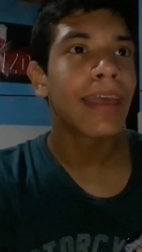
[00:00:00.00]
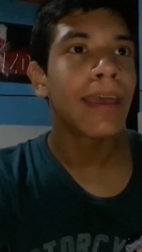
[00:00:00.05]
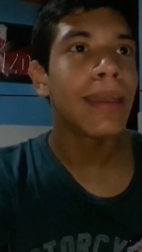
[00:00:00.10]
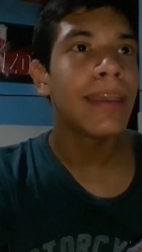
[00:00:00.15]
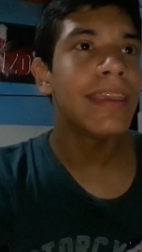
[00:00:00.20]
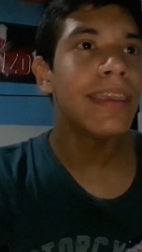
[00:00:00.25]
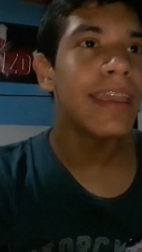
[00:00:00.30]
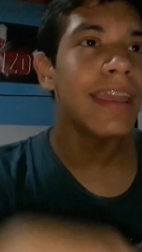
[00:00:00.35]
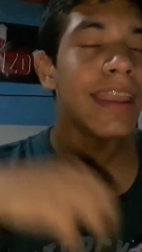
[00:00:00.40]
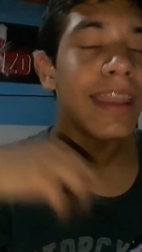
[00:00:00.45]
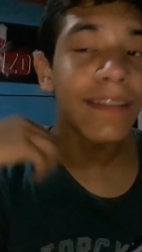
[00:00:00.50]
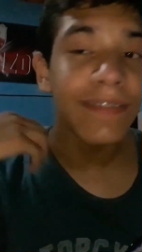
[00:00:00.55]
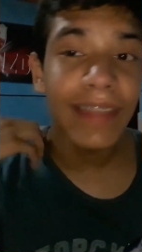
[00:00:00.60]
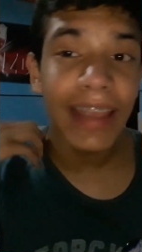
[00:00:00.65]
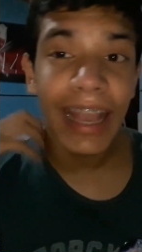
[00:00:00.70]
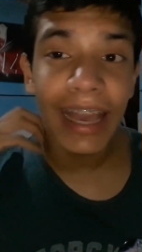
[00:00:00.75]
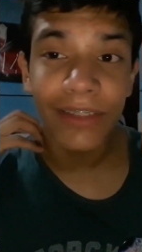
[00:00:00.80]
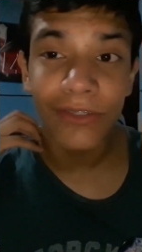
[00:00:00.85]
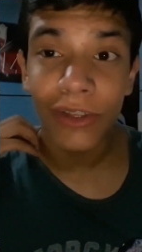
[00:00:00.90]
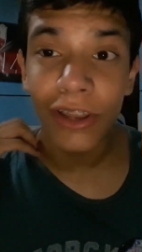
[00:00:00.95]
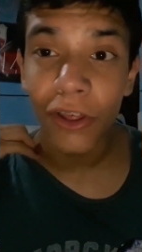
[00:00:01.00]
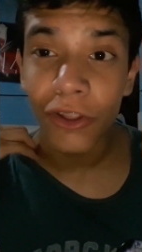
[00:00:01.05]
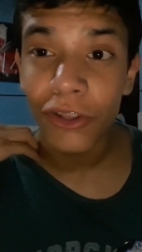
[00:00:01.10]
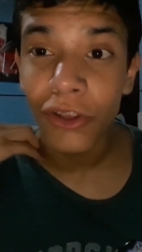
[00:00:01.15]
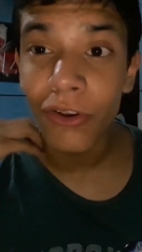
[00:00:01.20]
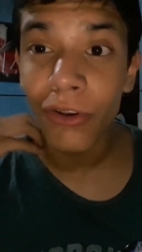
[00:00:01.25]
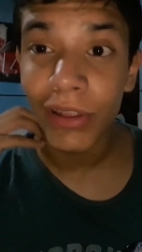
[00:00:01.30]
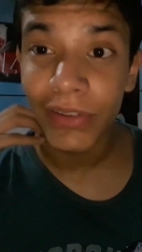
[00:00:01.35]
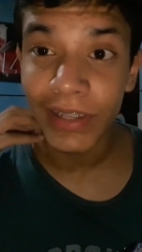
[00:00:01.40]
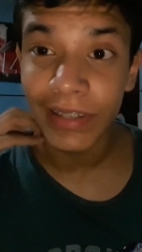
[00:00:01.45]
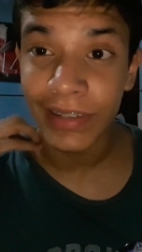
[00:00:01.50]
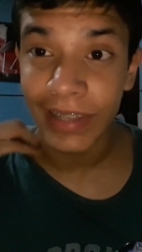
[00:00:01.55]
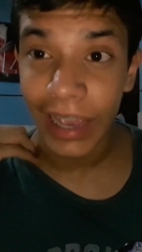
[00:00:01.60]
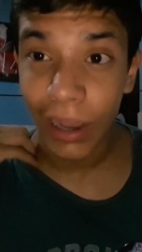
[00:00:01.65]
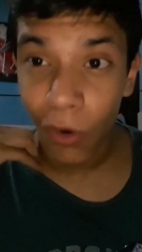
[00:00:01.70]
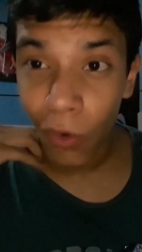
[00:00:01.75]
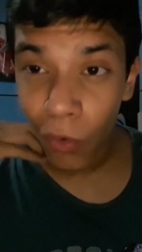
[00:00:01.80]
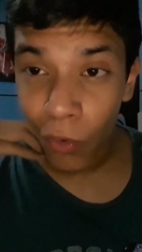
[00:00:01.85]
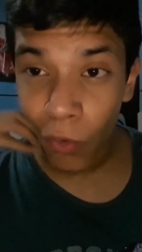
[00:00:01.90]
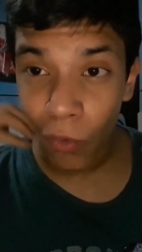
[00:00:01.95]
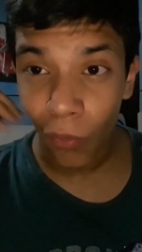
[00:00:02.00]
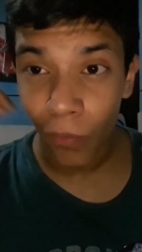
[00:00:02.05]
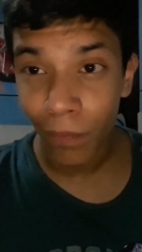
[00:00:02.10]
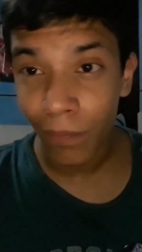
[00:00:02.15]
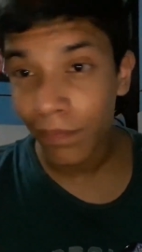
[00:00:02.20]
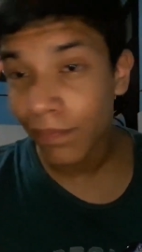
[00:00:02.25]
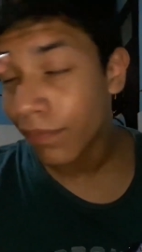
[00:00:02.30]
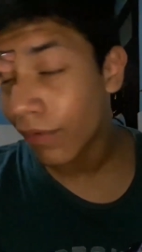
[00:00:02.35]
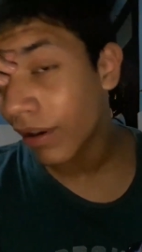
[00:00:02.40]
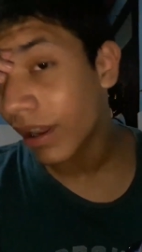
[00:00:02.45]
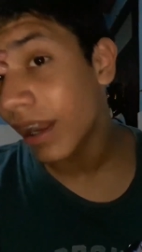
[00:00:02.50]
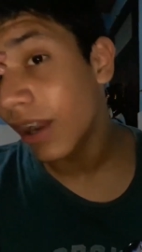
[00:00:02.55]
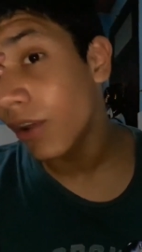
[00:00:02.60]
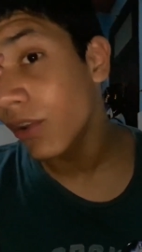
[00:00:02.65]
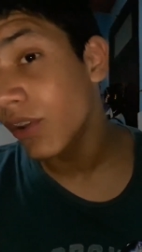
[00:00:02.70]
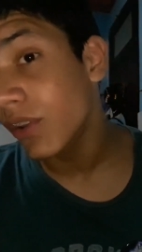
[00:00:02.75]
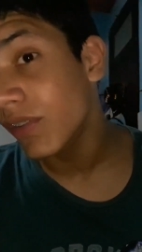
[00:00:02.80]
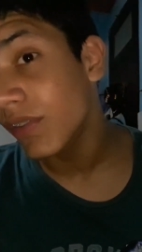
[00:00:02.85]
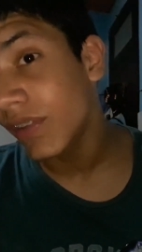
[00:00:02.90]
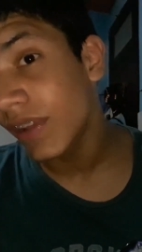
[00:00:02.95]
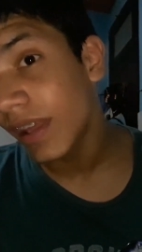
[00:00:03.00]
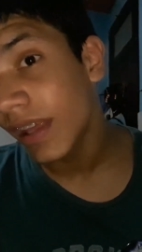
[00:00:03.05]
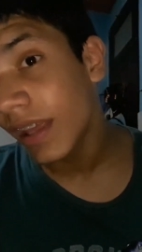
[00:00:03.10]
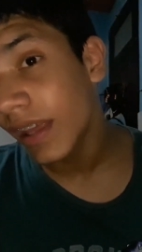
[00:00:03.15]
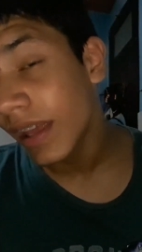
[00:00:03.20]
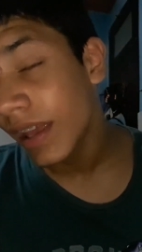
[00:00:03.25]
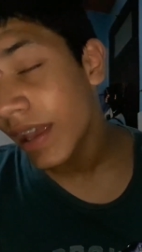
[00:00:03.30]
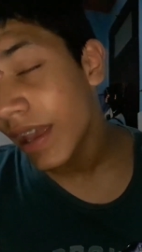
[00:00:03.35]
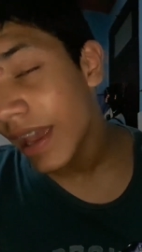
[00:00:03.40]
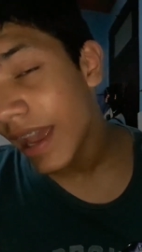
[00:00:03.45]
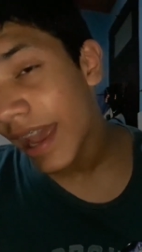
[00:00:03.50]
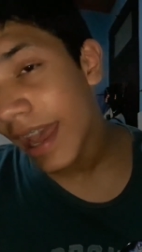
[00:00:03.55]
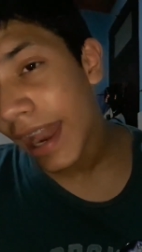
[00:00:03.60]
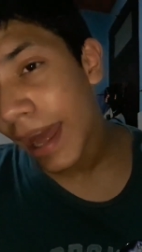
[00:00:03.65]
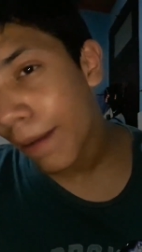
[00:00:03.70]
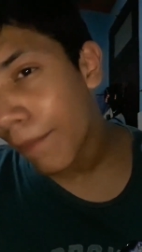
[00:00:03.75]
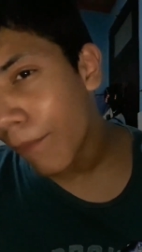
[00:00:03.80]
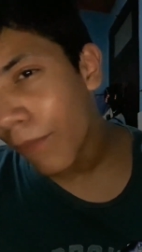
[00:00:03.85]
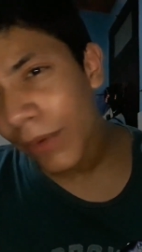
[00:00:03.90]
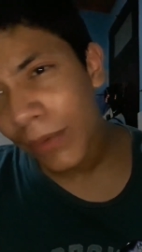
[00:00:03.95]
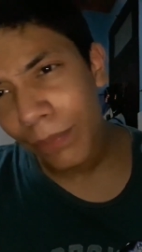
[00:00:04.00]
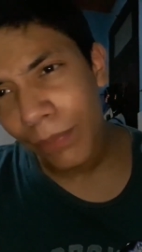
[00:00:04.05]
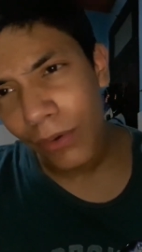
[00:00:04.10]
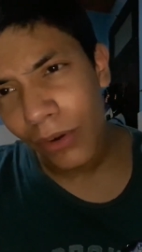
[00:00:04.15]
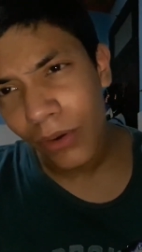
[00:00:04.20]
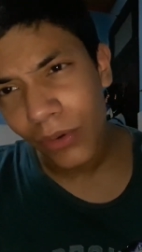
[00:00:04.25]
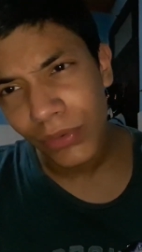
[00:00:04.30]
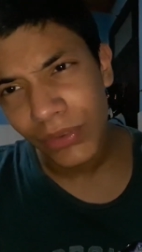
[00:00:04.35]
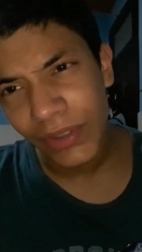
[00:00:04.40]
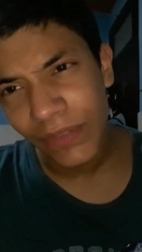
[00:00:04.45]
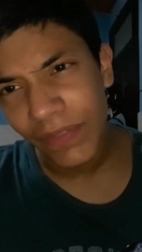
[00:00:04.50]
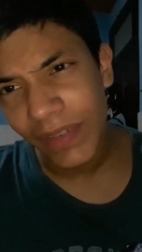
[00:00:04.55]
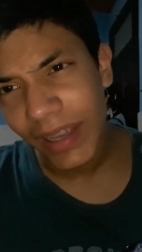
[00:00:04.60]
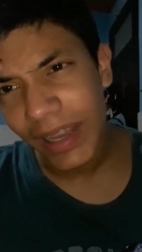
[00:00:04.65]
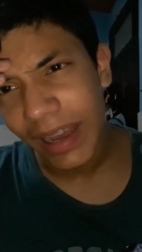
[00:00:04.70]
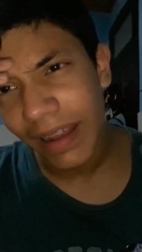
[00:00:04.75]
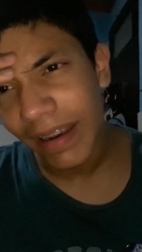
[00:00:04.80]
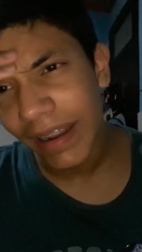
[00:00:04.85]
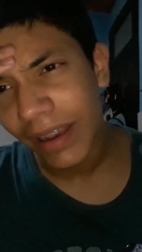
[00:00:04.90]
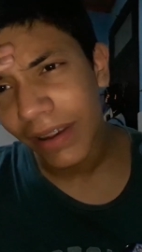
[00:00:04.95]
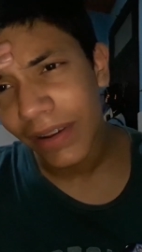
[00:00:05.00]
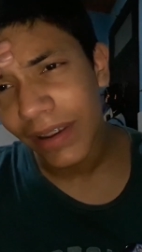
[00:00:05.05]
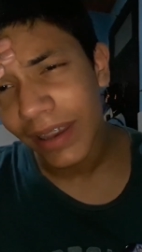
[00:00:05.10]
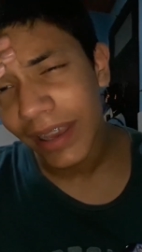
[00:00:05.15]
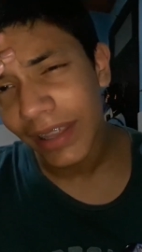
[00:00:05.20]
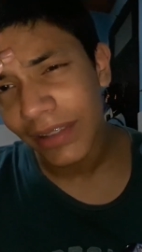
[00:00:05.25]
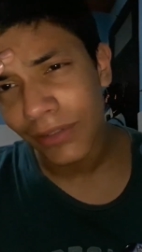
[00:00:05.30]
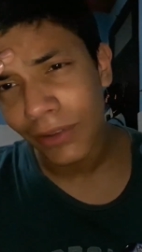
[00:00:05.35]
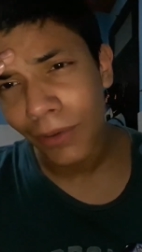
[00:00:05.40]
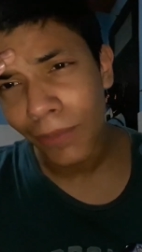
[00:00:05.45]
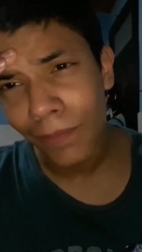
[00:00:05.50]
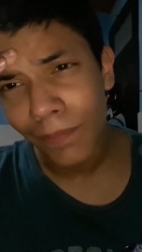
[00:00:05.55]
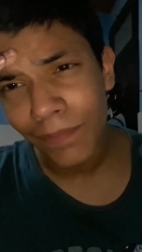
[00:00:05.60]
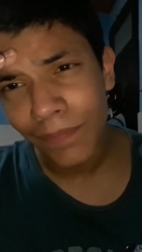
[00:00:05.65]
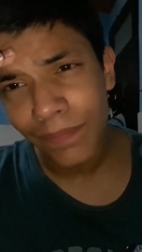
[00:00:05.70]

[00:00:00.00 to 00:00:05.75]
y en este caso el odio no es hacia Goku, porque el odio en sí era muy poco justificable eso.